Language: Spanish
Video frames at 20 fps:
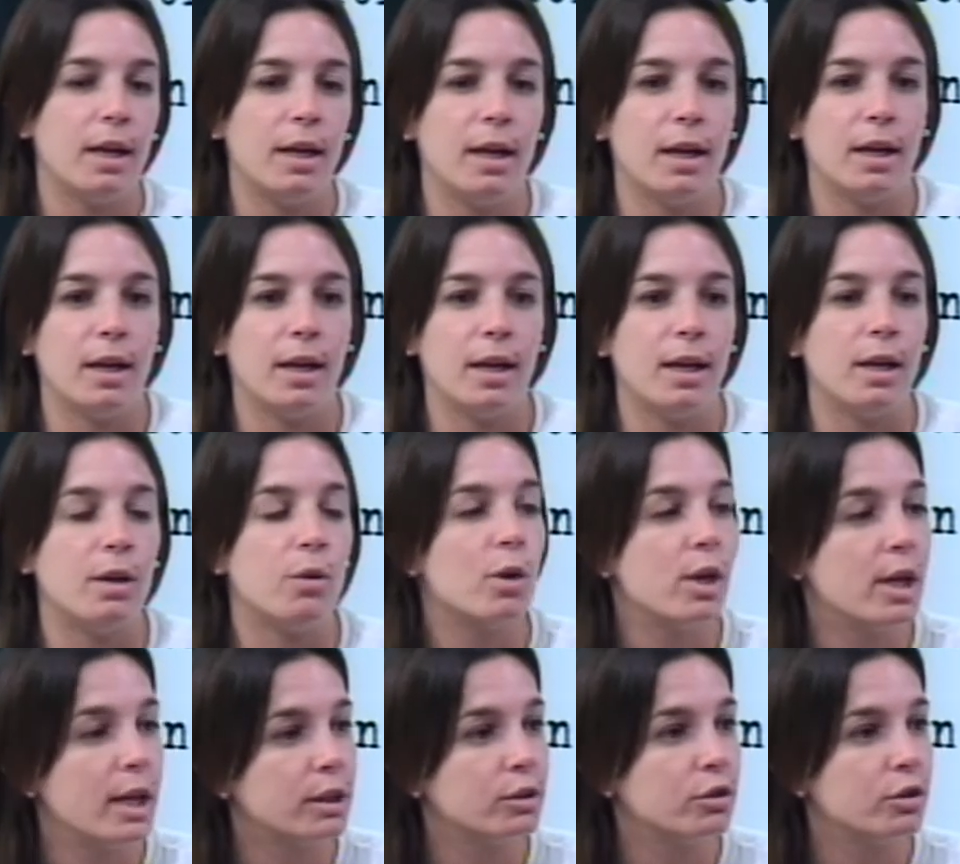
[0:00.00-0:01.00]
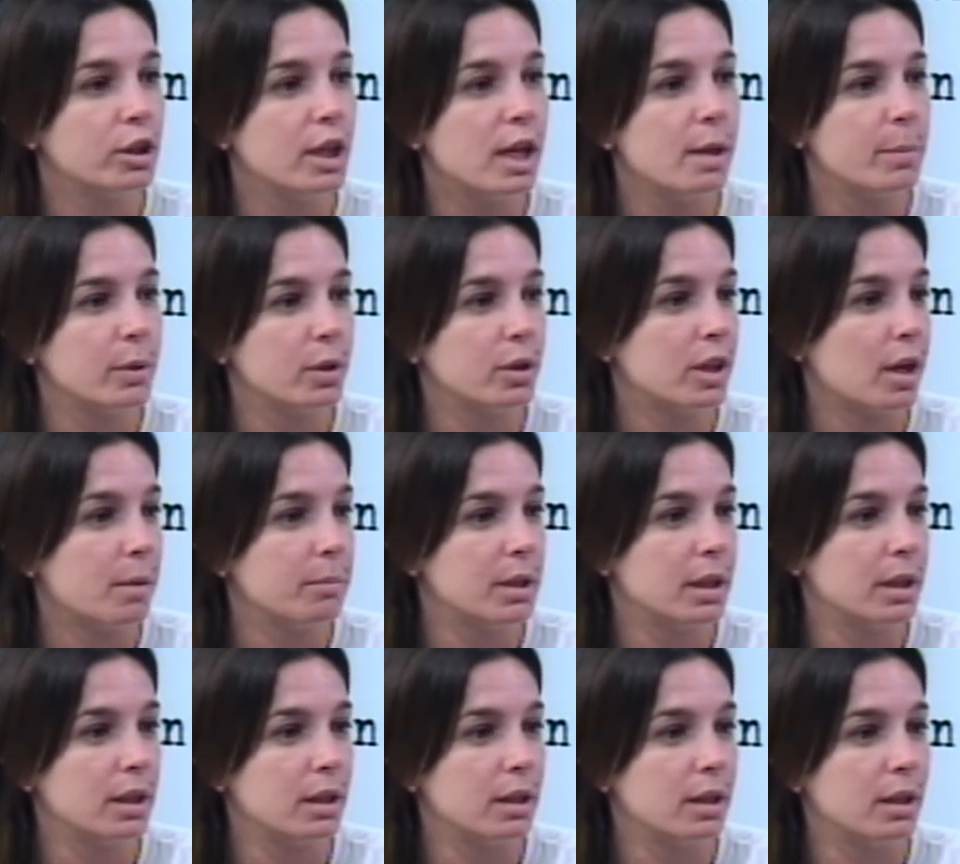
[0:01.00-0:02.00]
eh, en lo electoral, pero
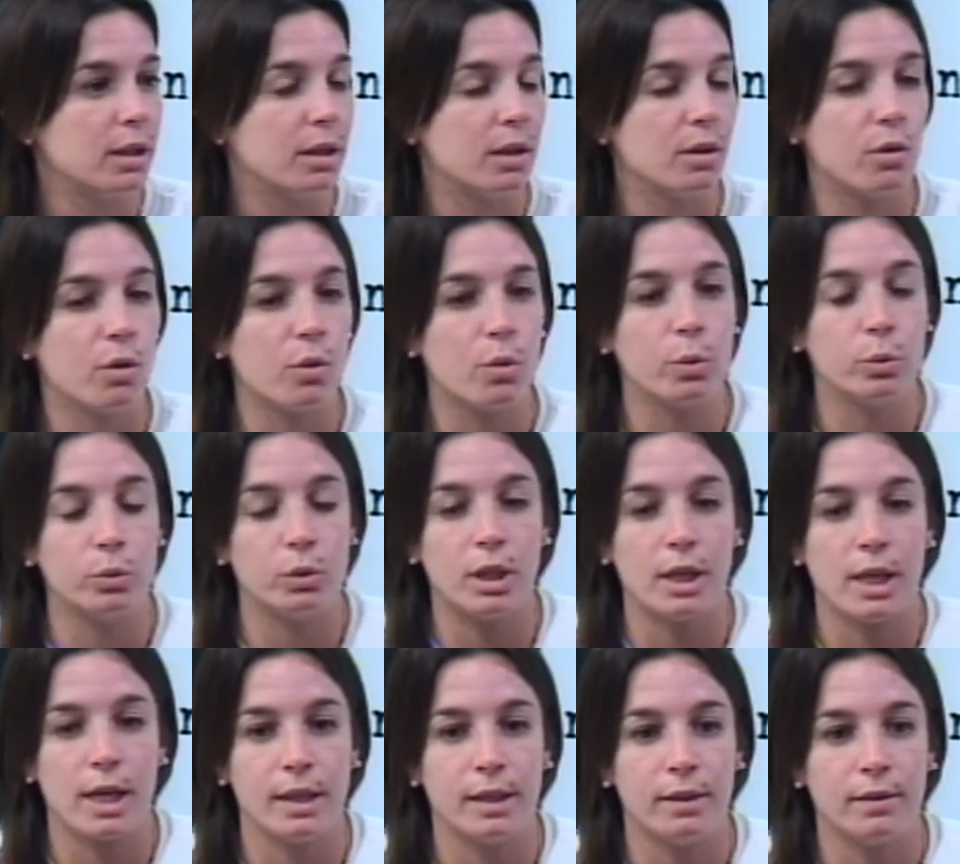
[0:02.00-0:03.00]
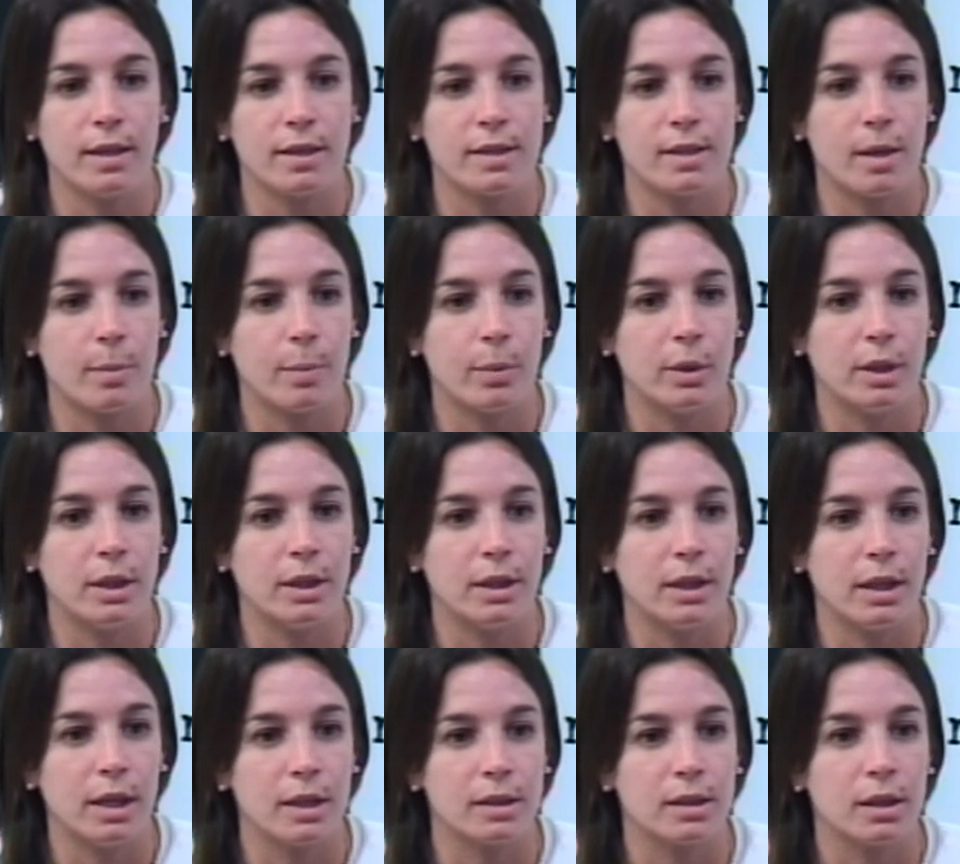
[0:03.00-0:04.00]
también en, el conjunto de las instancias
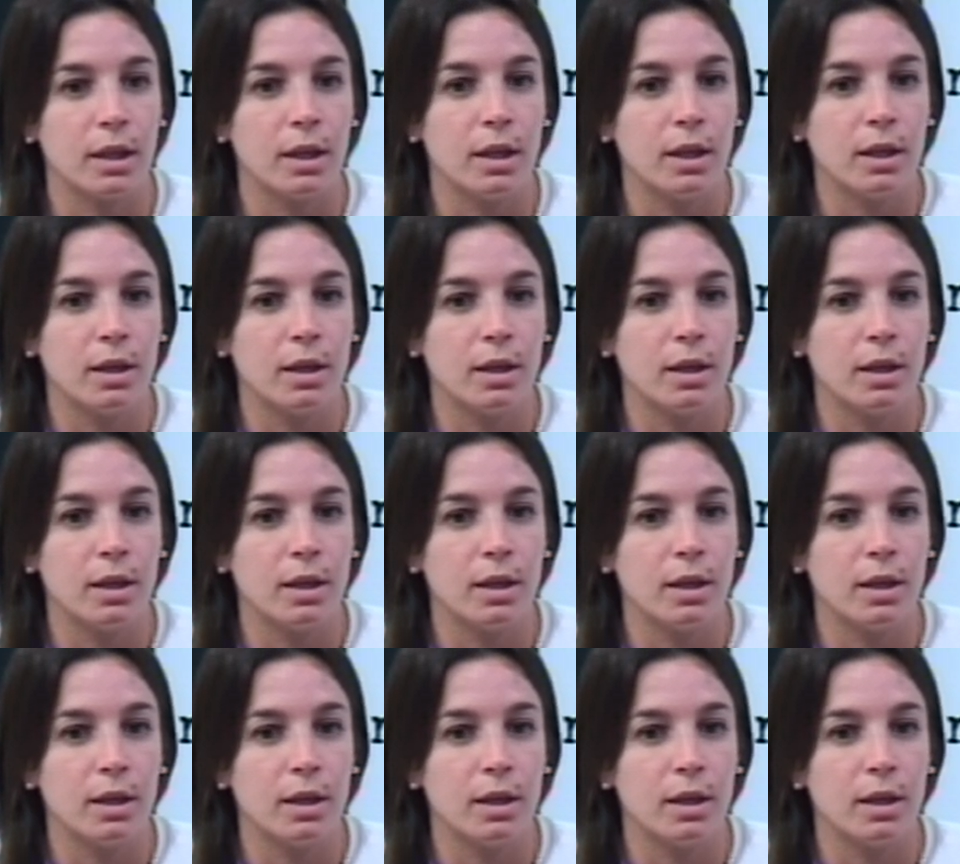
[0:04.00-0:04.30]
políticas.